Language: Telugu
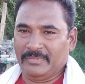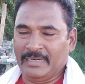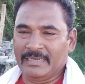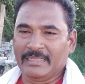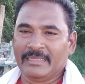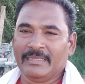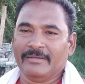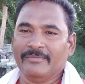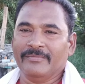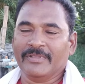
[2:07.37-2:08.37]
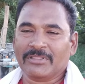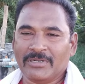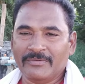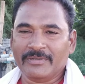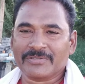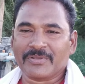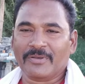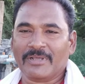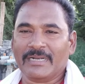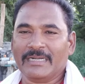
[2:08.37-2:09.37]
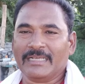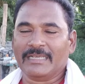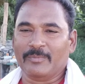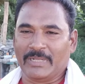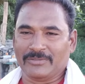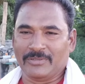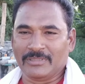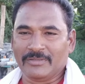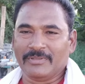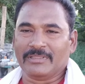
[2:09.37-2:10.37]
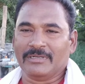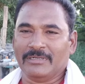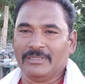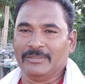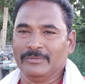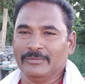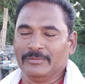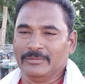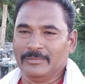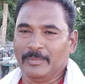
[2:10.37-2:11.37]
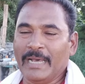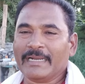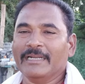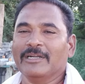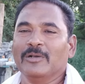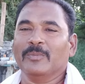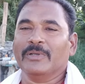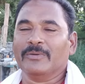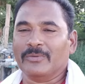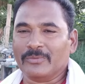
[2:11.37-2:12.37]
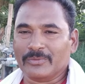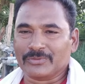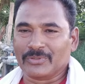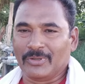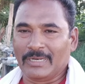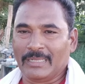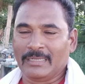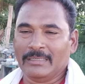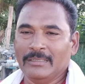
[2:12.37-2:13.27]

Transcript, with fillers: అంటే విత్తనం వేసుకోవాలంటే మన సొంత విత్తనం లేదు మార్కెట్లోకి పోయి కొనుక్కొచ్చుకోవాలా